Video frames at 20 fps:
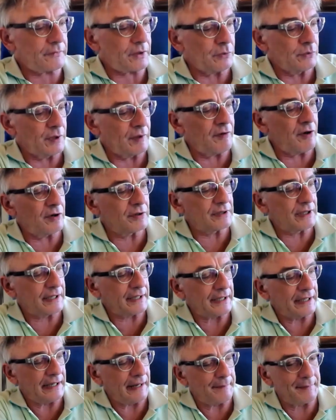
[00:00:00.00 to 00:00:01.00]
Una volta
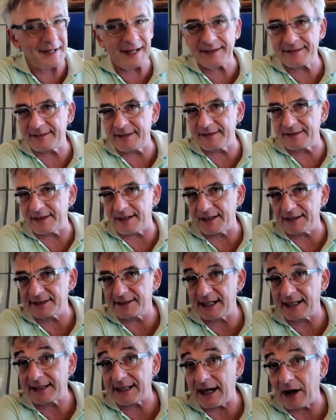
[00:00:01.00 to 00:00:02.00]
che la piazza sarà
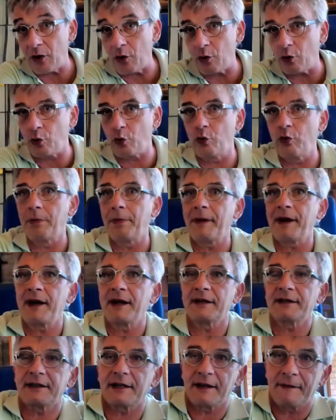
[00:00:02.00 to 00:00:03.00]
stata
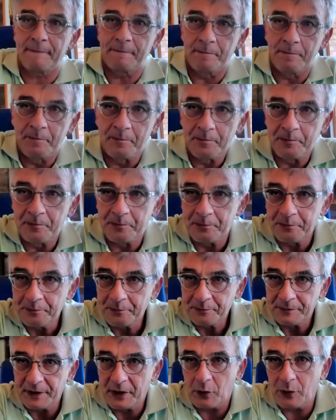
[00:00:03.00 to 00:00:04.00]
occupata
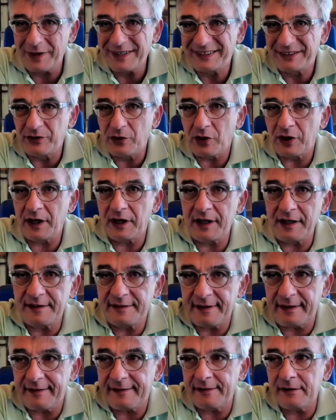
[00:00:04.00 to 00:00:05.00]
da queste
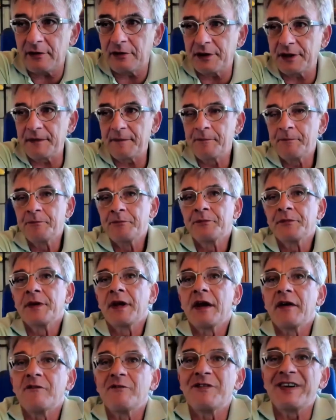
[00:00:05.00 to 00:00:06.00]
organizzazioni,
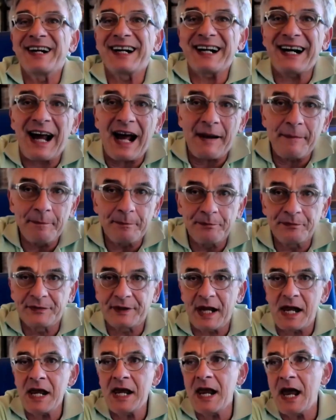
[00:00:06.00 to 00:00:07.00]
verrà
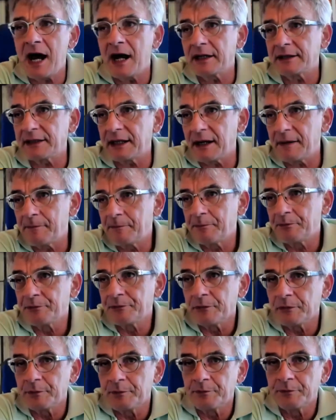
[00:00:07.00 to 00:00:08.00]
tagliata
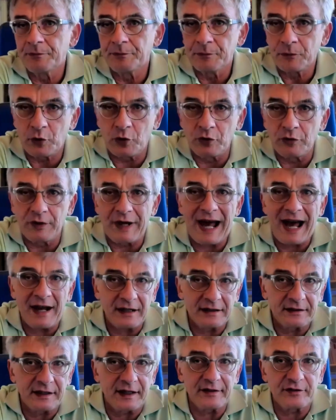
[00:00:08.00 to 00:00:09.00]
con
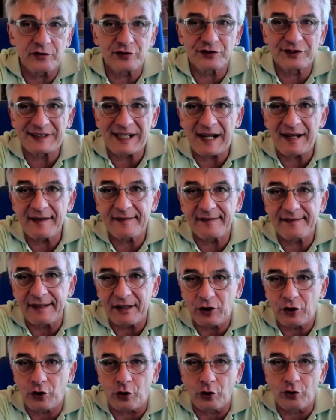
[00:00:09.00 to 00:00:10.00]
altre
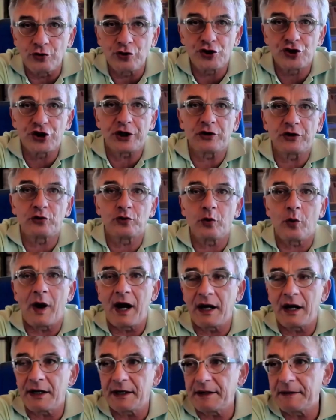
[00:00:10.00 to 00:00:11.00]
sostanze
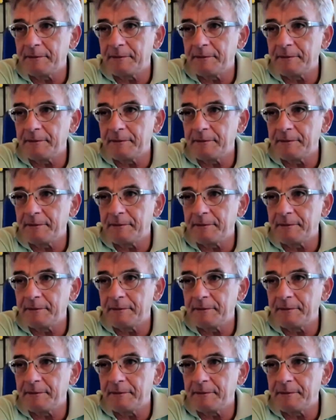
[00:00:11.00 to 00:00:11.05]
concettuali,